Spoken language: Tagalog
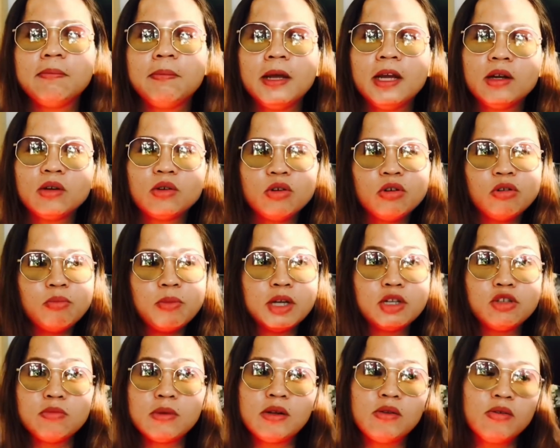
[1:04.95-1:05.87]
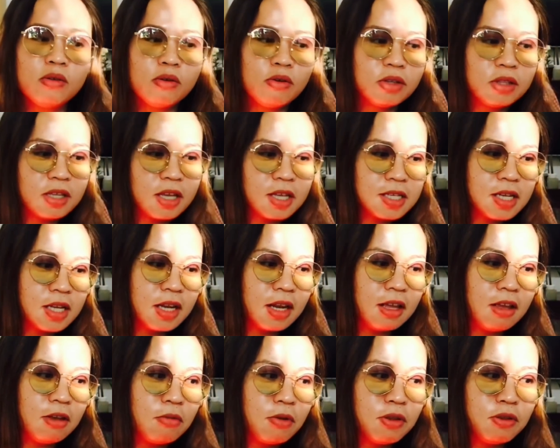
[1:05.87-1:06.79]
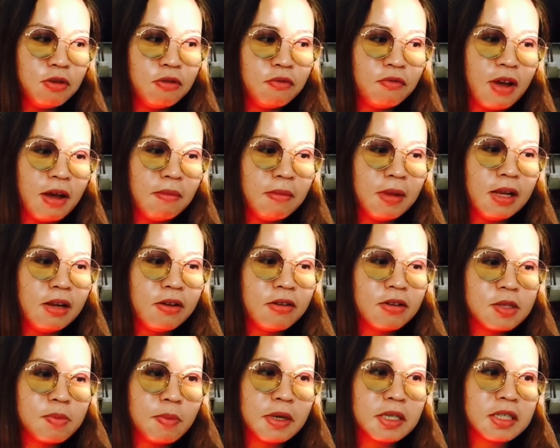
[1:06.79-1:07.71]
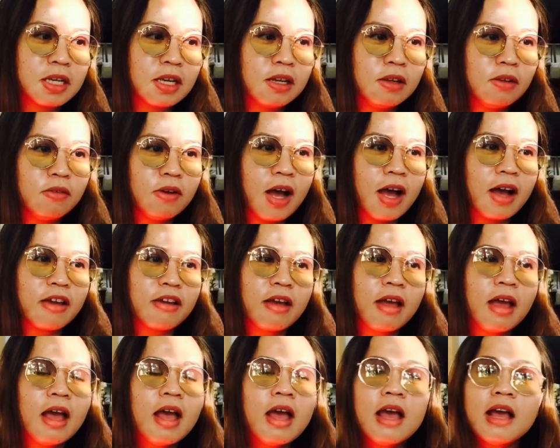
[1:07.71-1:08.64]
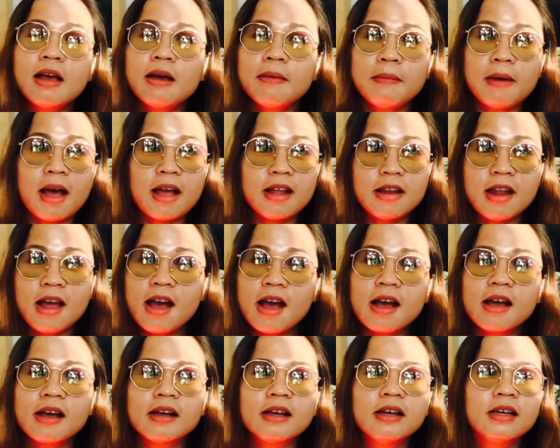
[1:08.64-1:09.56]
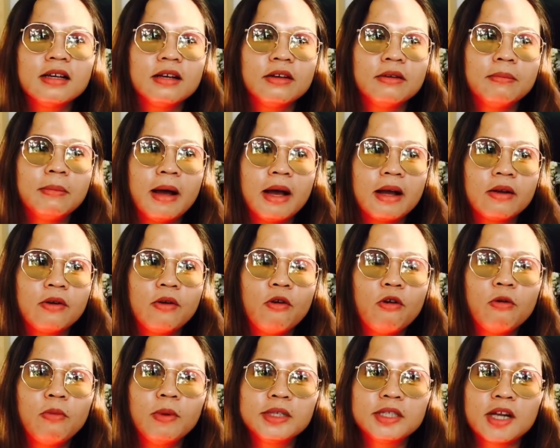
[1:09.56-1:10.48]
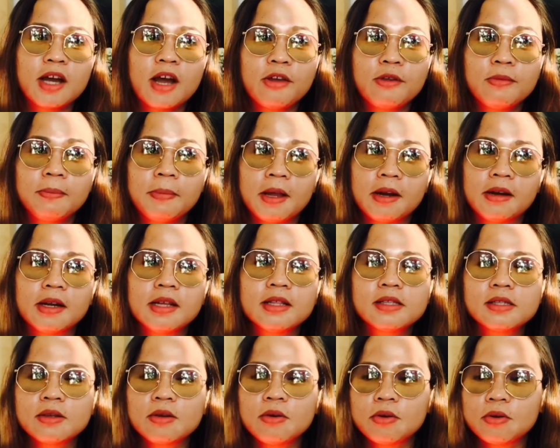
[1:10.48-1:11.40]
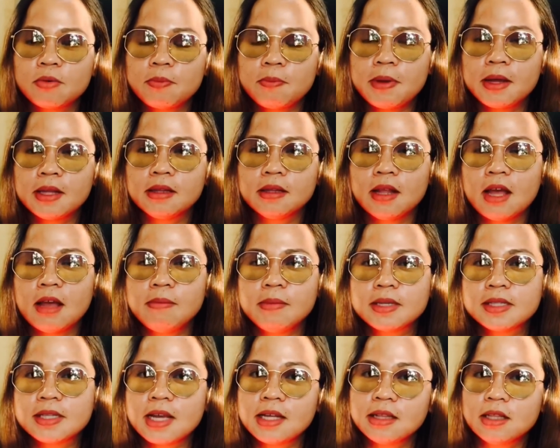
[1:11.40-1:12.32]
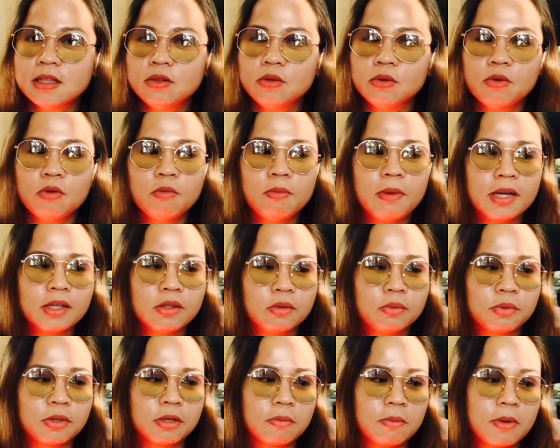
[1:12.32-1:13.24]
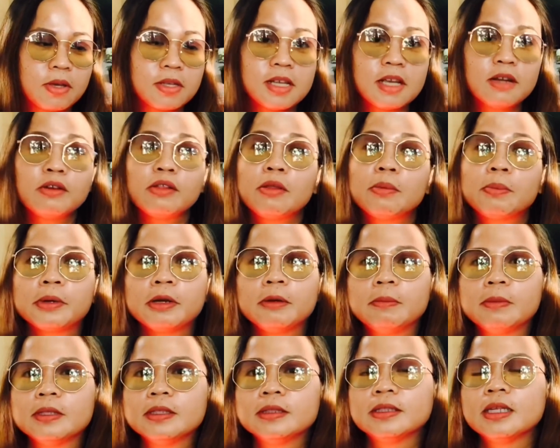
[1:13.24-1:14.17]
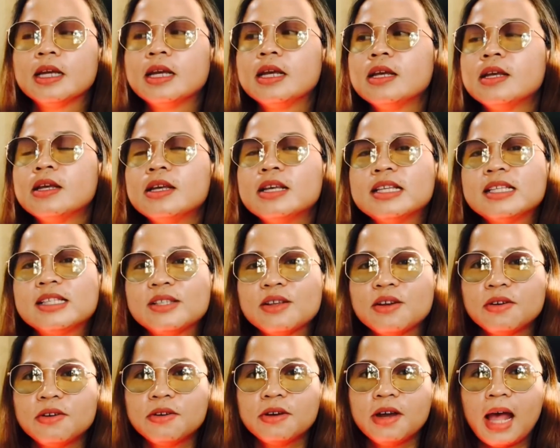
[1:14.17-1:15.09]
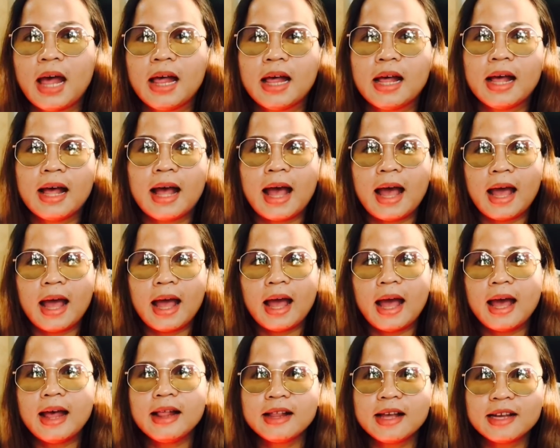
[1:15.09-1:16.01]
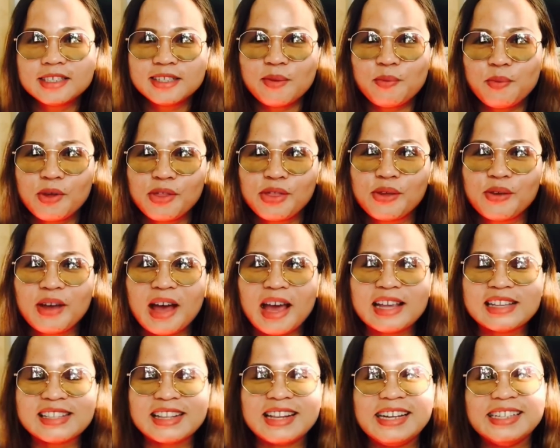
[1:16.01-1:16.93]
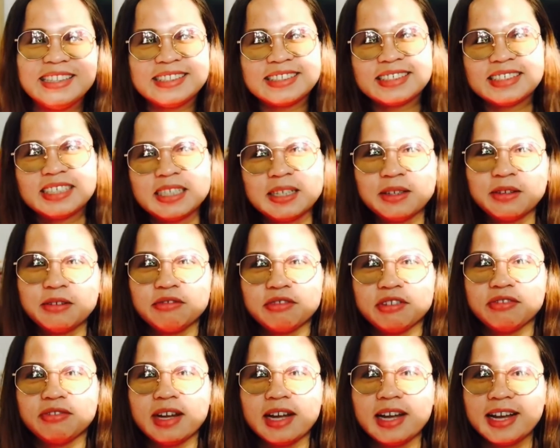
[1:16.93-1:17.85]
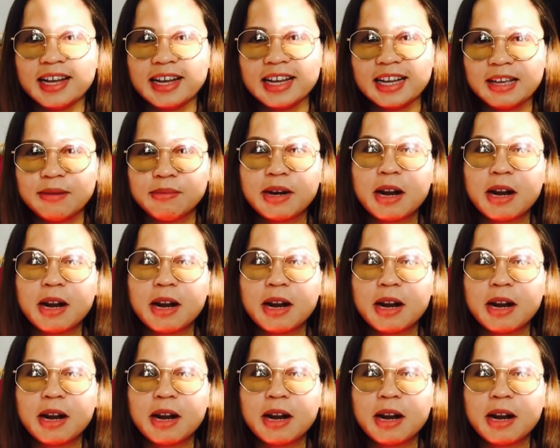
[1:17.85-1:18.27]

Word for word: Pero medyo malungkot kasi naiwan yung family ko, especially yung aking anak back home at saka yung parents ko. But I'm excited to go back to work because I know the purpose. So, I'll catch up with you guys later. Bye-bye!